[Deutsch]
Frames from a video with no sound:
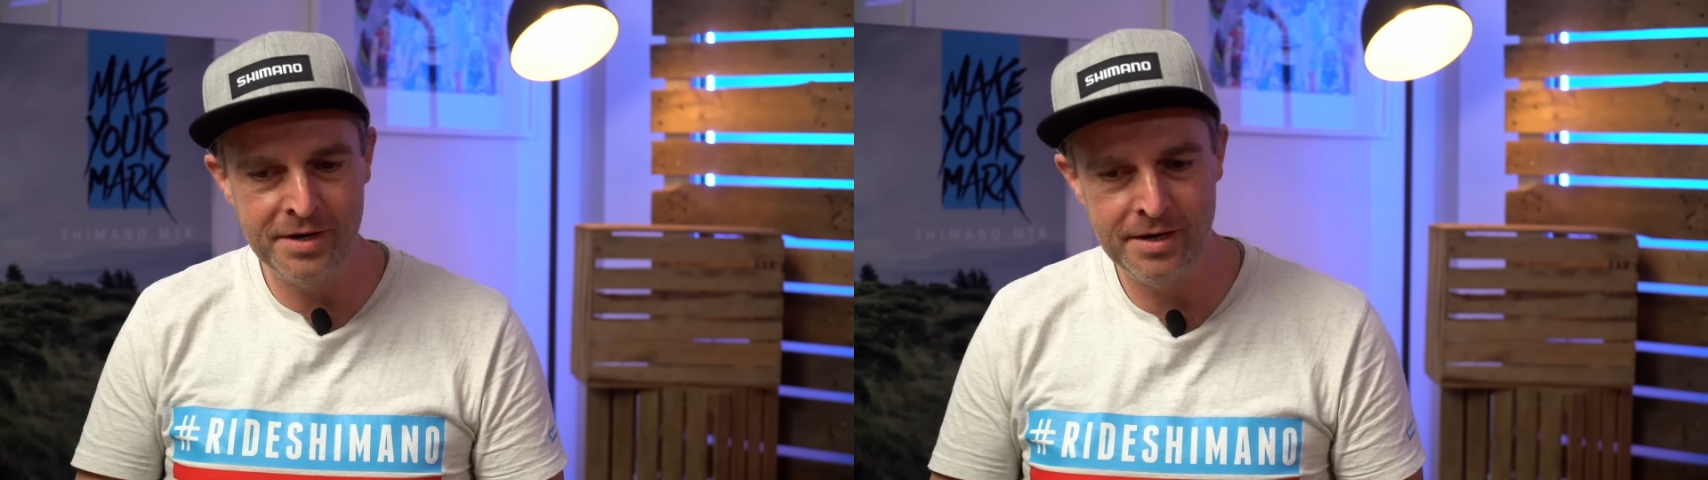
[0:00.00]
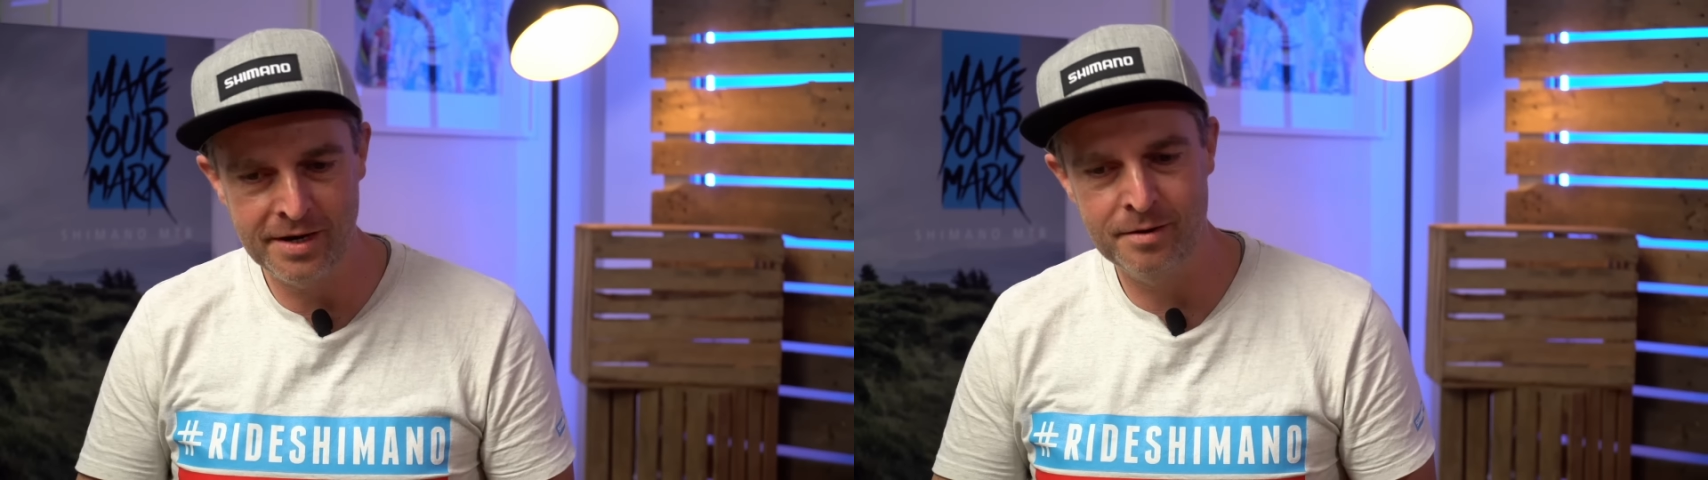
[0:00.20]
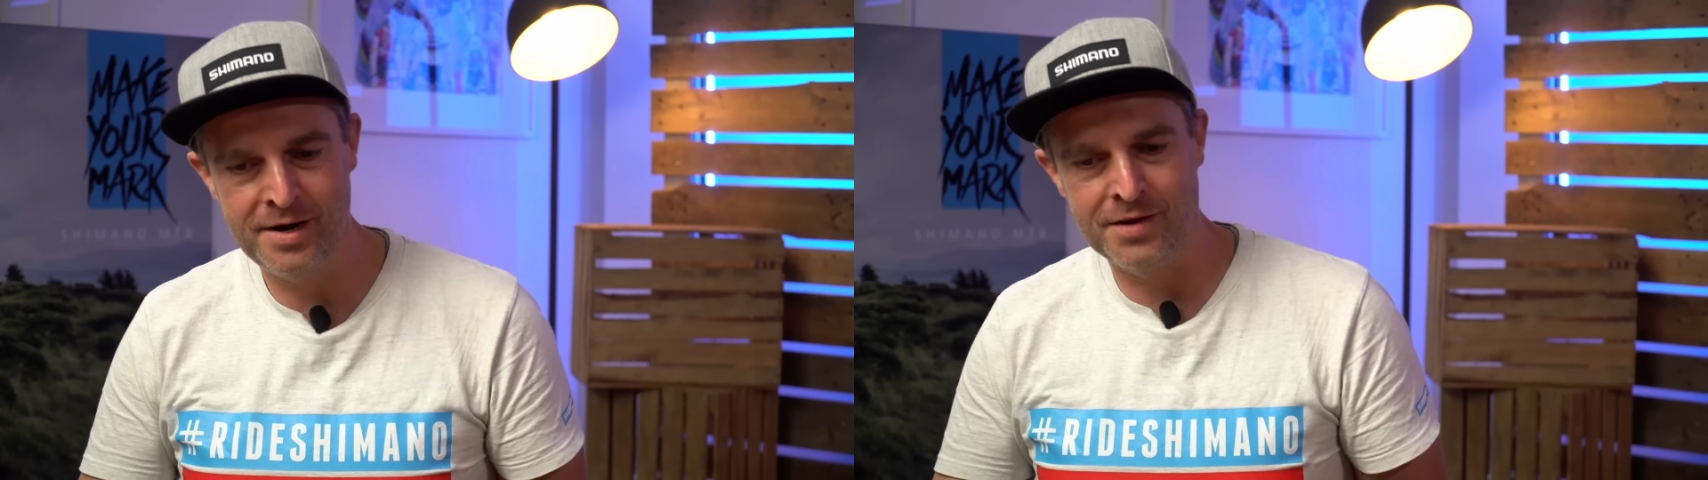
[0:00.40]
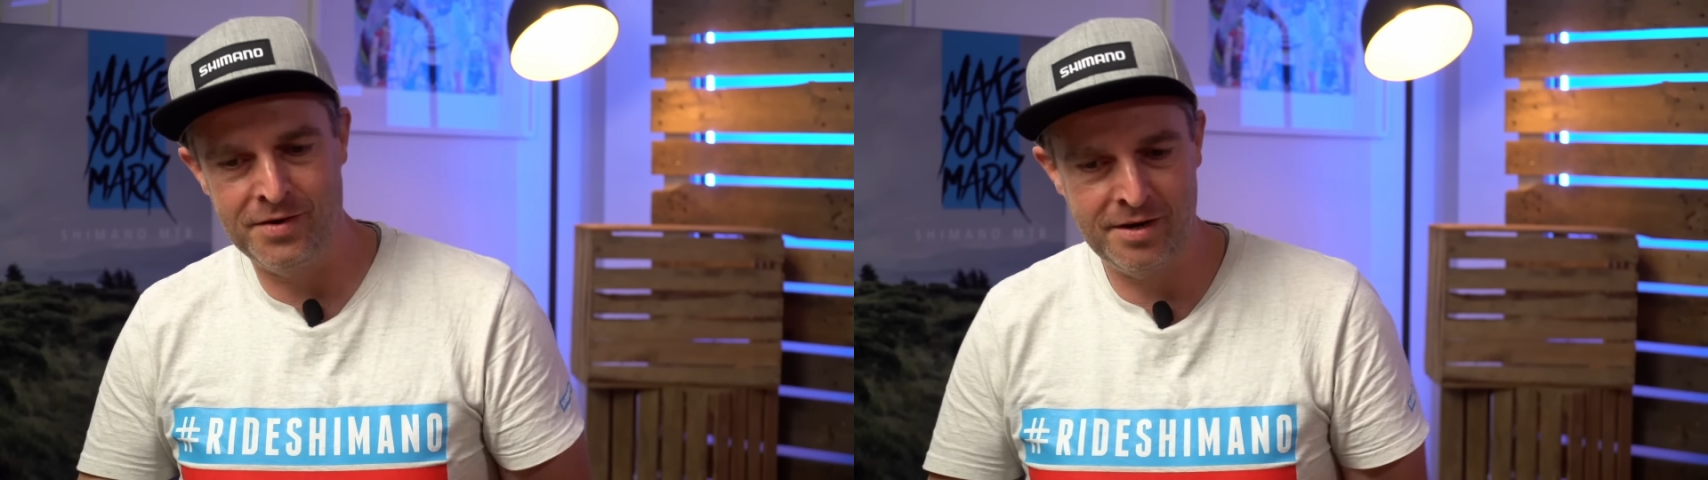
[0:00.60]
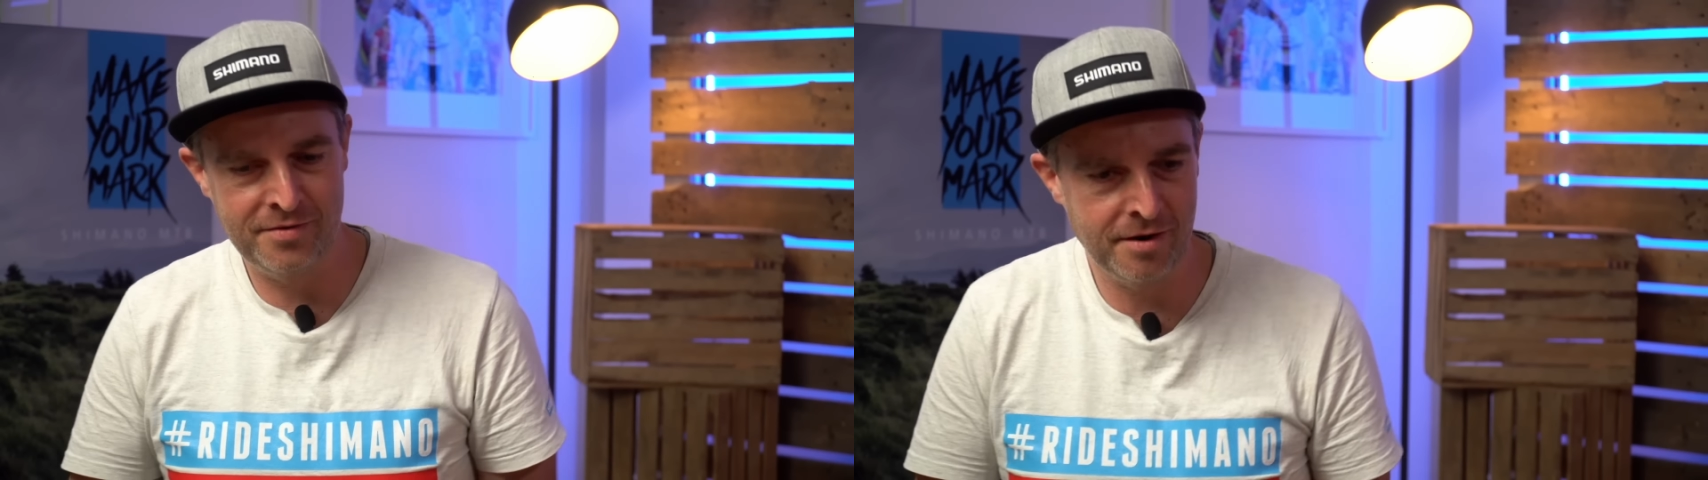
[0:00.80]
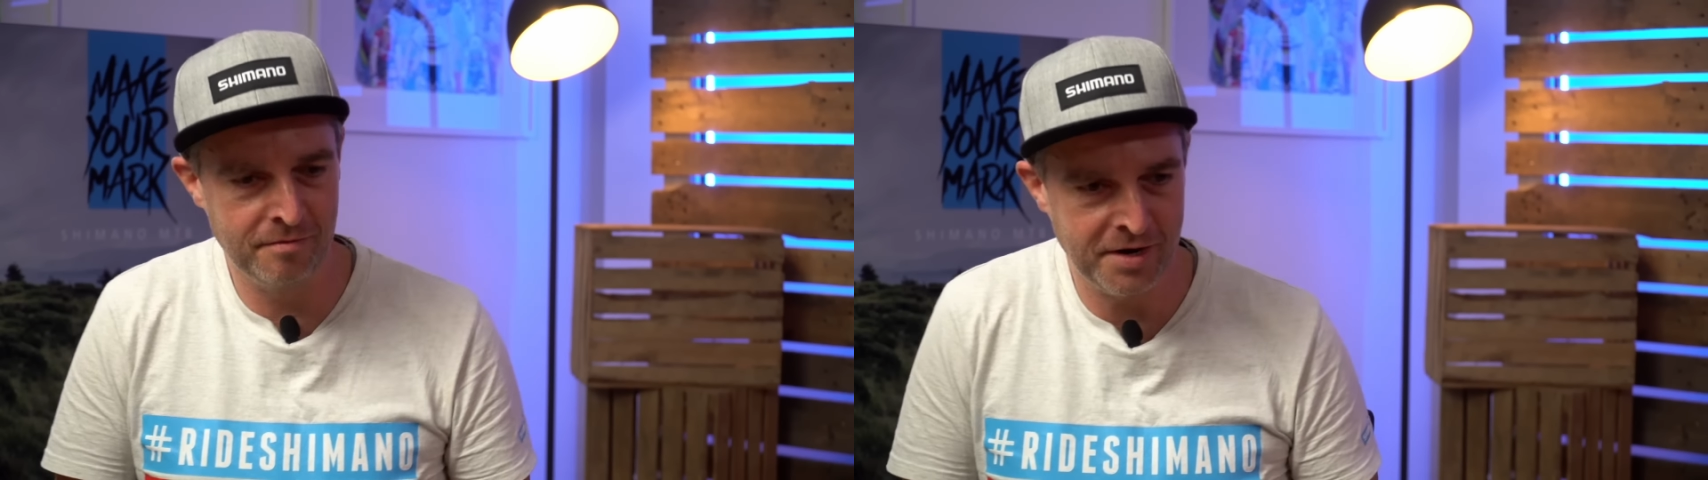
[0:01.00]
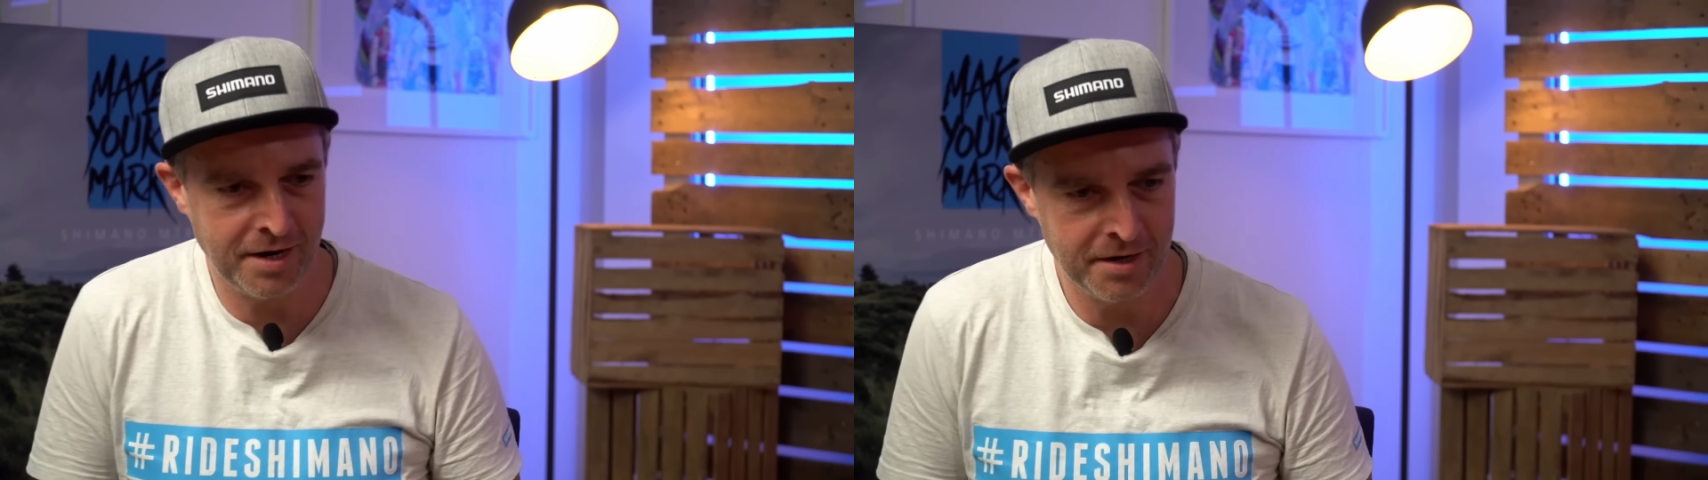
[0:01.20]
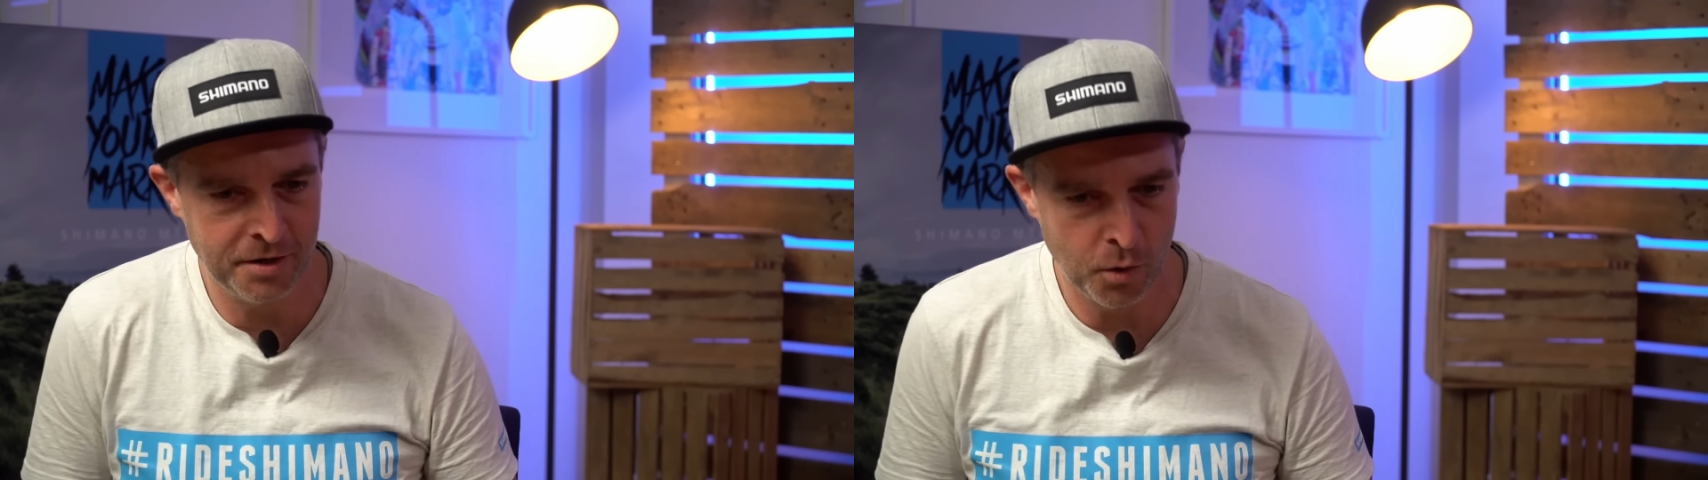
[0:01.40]
die äh, kann sich das dann
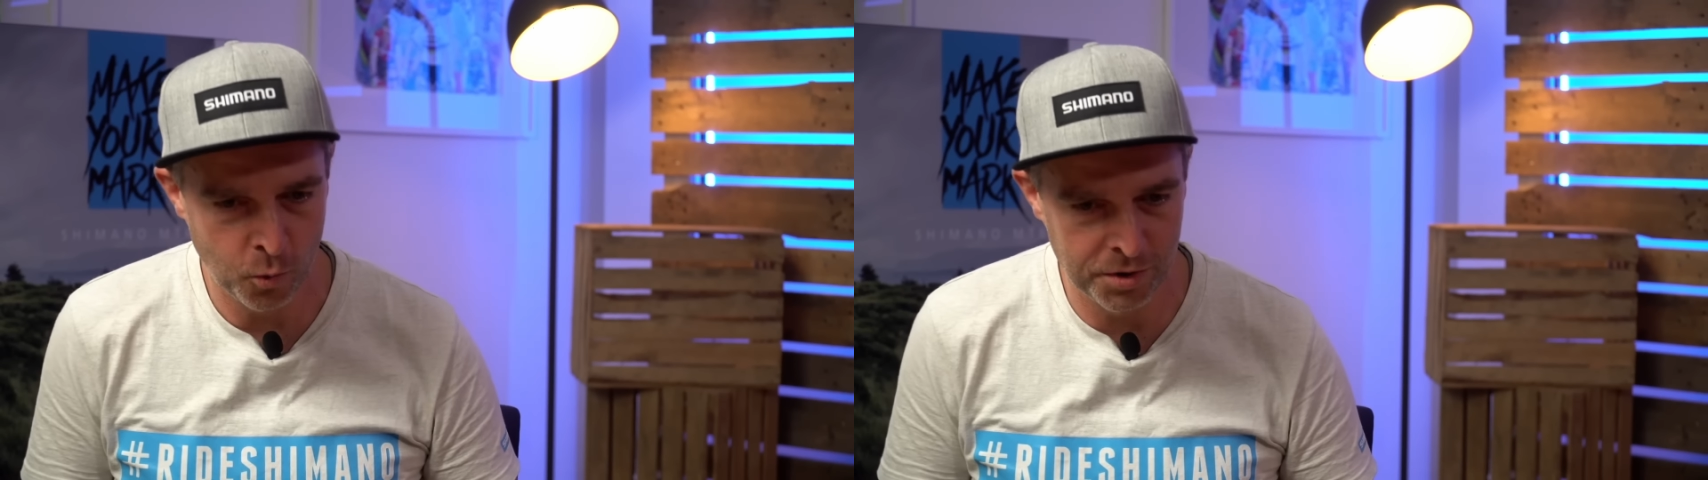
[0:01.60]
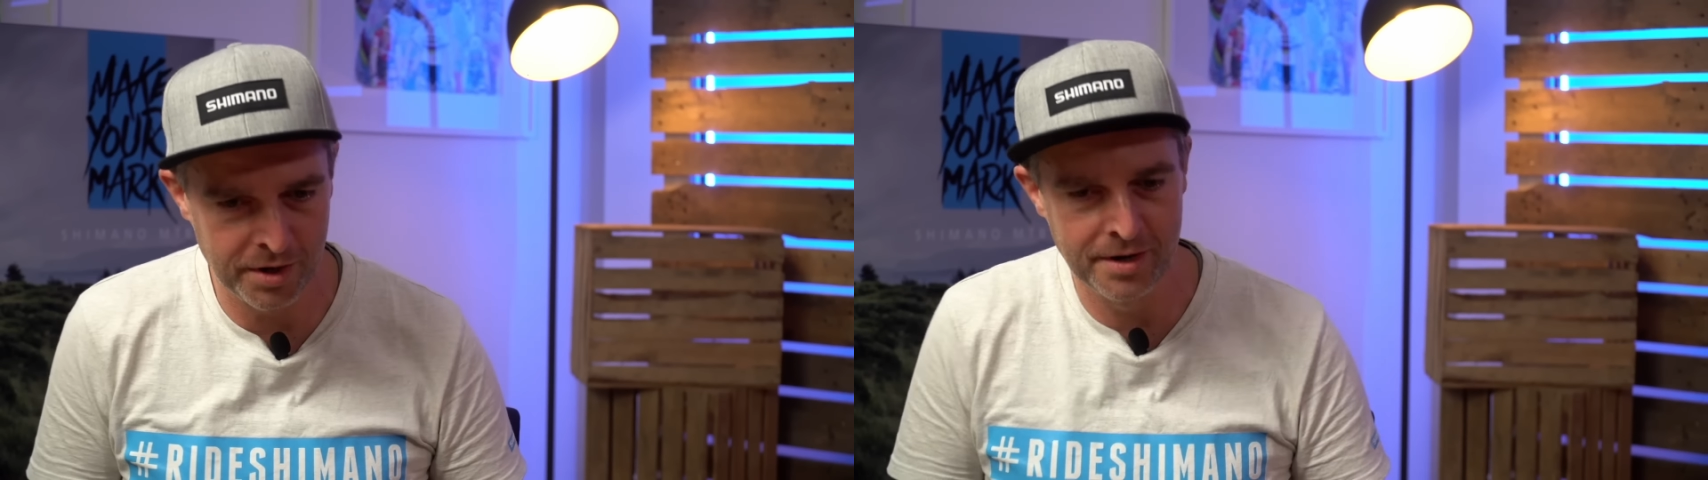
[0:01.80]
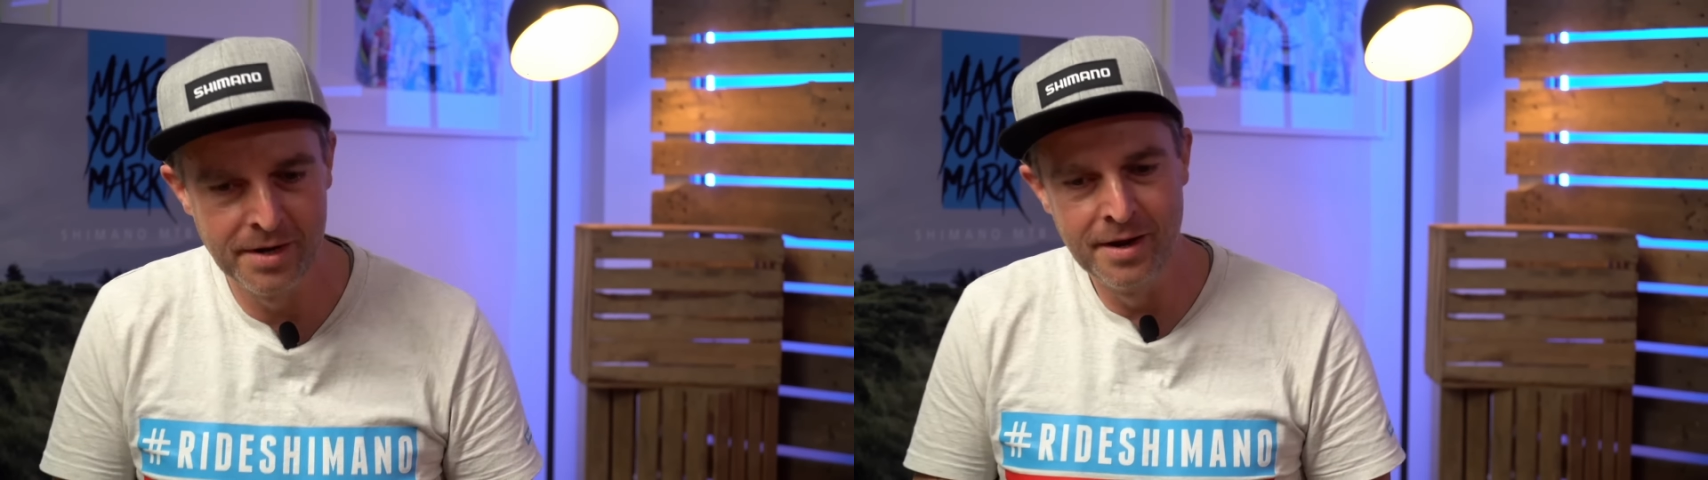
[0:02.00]
wirklich lohnen,